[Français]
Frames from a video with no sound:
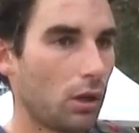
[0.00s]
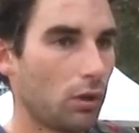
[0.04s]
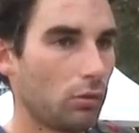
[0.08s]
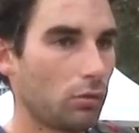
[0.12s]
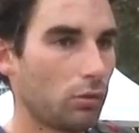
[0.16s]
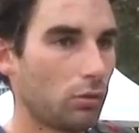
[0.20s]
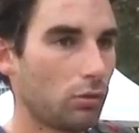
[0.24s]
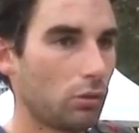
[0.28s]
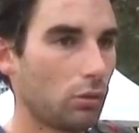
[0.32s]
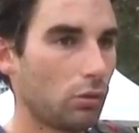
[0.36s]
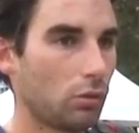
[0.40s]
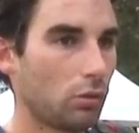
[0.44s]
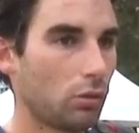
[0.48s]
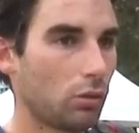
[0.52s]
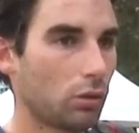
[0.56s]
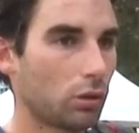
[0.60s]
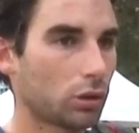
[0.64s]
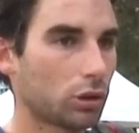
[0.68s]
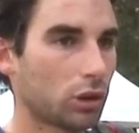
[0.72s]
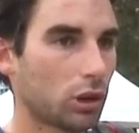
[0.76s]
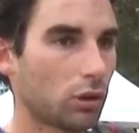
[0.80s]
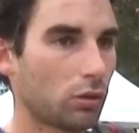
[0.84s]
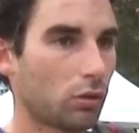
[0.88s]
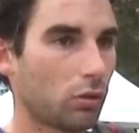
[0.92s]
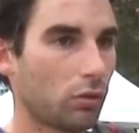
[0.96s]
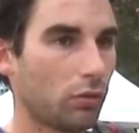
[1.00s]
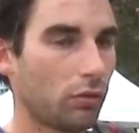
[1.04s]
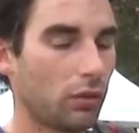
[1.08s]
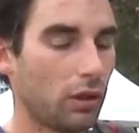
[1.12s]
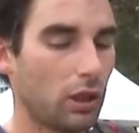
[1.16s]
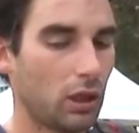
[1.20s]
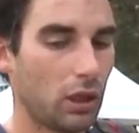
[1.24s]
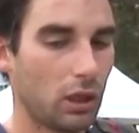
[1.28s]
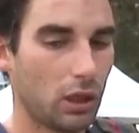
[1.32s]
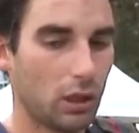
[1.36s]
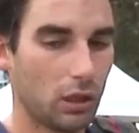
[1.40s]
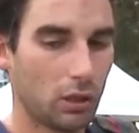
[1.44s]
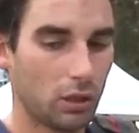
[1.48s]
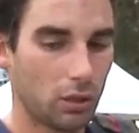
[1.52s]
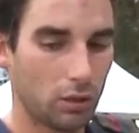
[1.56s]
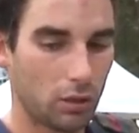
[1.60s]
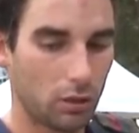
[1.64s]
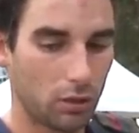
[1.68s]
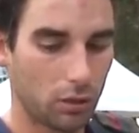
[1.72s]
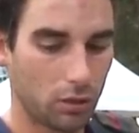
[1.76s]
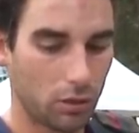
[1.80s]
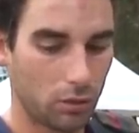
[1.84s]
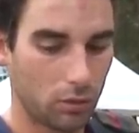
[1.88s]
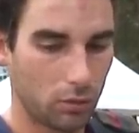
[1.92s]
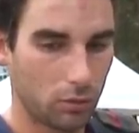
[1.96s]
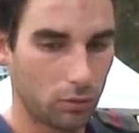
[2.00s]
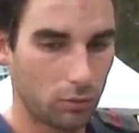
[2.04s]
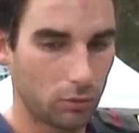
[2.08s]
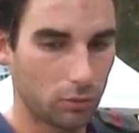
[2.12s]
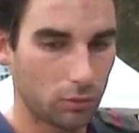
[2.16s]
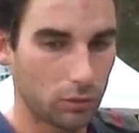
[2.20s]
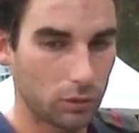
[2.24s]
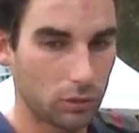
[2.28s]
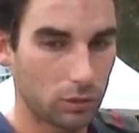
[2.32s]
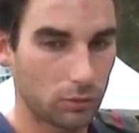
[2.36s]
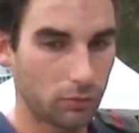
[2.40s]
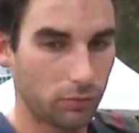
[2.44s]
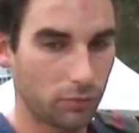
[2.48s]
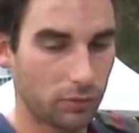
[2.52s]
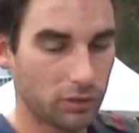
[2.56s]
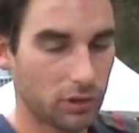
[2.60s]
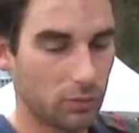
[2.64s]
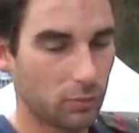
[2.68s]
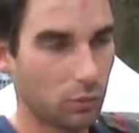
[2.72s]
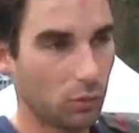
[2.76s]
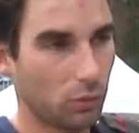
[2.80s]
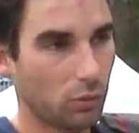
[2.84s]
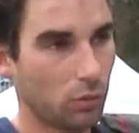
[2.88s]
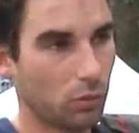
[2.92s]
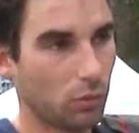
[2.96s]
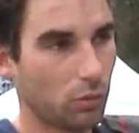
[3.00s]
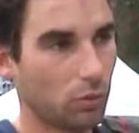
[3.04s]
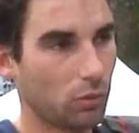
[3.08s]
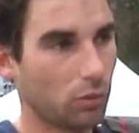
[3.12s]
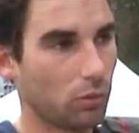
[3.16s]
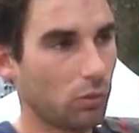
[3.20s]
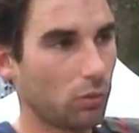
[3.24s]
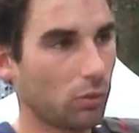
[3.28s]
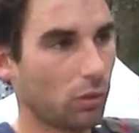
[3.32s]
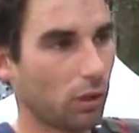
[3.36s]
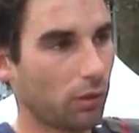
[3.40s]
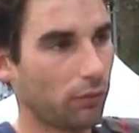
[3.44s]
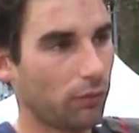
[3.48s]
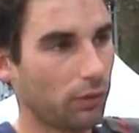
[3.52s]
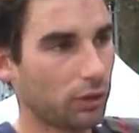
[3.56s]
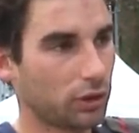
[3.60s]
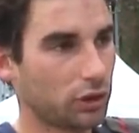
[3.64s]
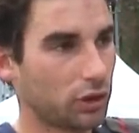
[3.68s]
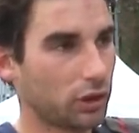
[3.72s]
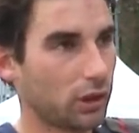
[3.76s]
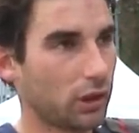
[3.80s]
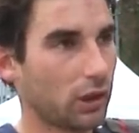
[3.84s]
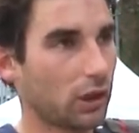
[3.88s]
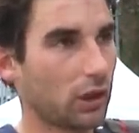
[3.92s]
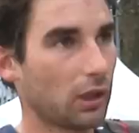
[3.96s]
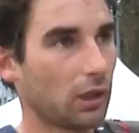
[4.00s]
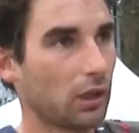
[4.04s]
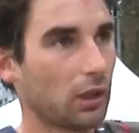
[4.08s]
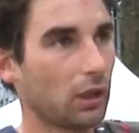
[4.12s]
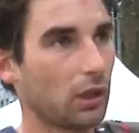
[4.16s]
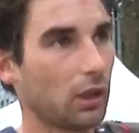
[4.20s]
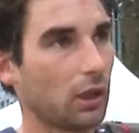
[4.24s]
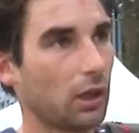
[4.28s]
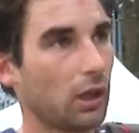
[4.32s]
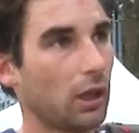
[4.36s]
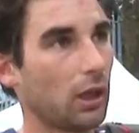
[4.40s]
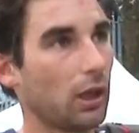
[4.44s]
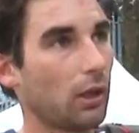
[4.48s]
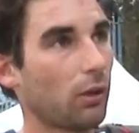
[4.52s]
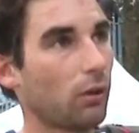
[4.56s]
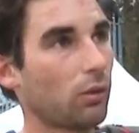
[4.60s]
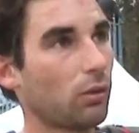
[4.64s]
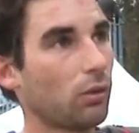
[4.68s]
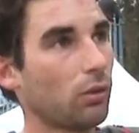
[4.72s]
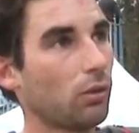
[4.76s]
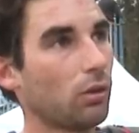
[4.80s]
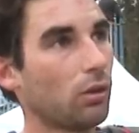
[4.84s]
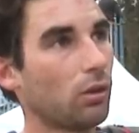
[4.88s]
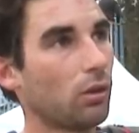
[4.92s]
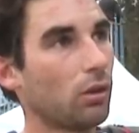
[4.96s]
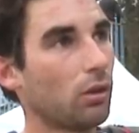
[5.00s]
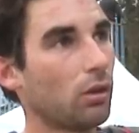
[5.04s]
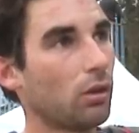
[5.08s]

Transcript: Du tour, j'ai trouvé. faisait beaucoup réfléchir à, la Rocco.